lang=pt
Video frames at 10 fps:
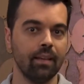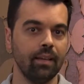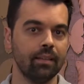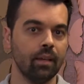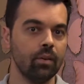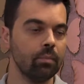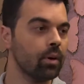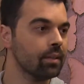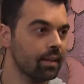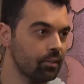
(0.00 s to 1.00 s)
Então é
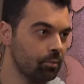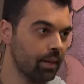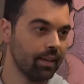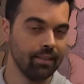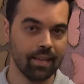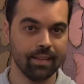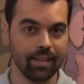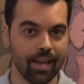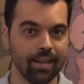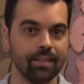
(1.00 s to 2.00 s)
importante para quem está em
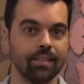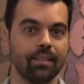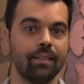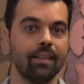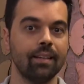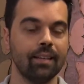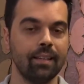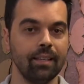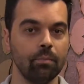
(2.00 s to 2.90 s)
casa que